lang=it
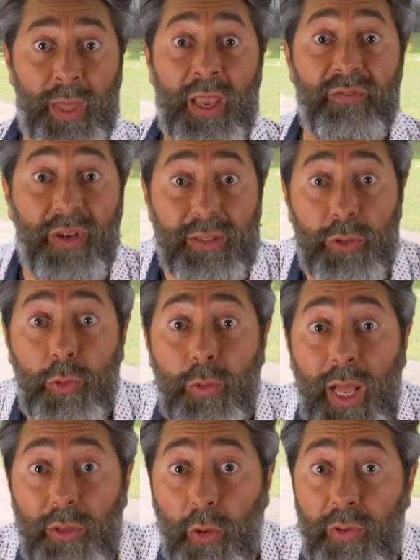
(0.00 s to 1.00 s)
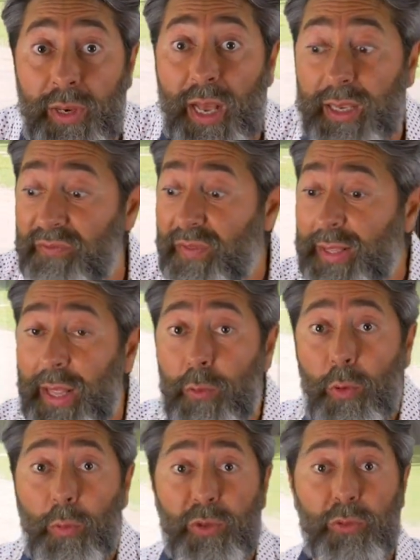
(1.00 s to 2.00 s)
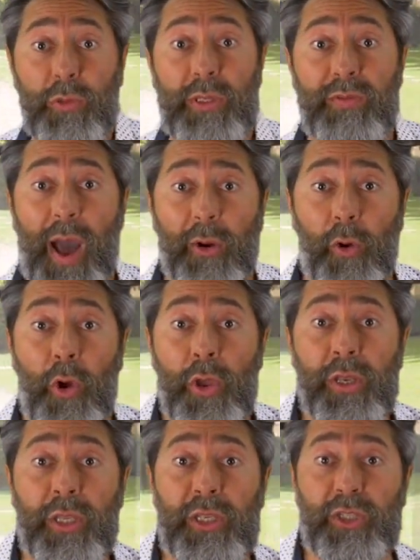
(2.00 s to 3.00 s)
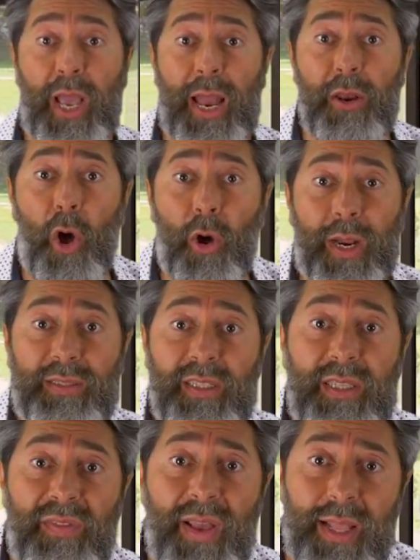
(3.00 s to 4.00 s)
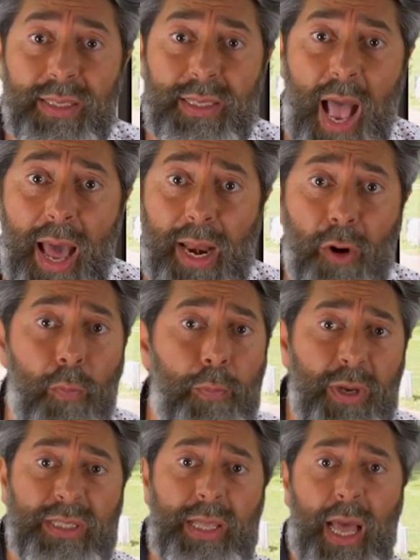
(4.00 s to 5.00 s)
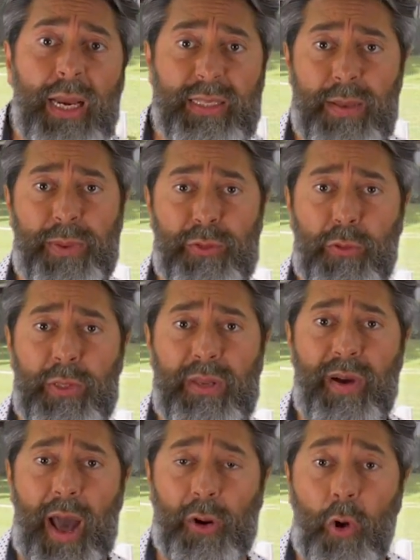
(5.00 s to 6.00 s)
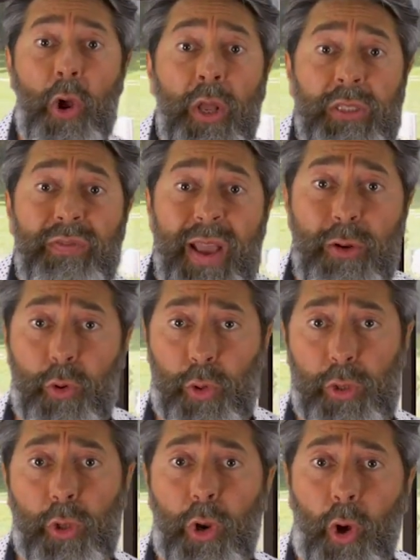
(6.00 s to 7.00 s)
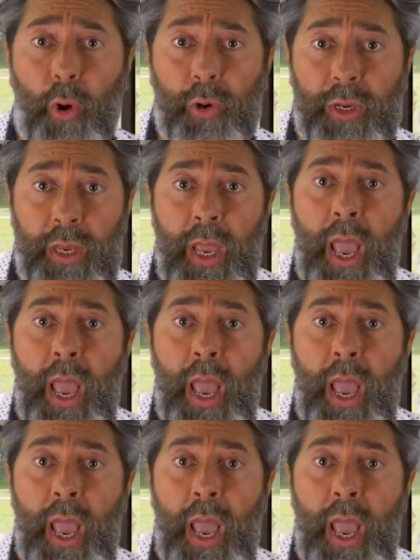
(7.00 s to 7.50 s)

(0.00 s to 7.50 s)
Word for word: Infatti una donna che vede l'uomo sul divano gli dice allora ti devi alzare, non puoi stare sempre sul divano, ti vengono i dolori.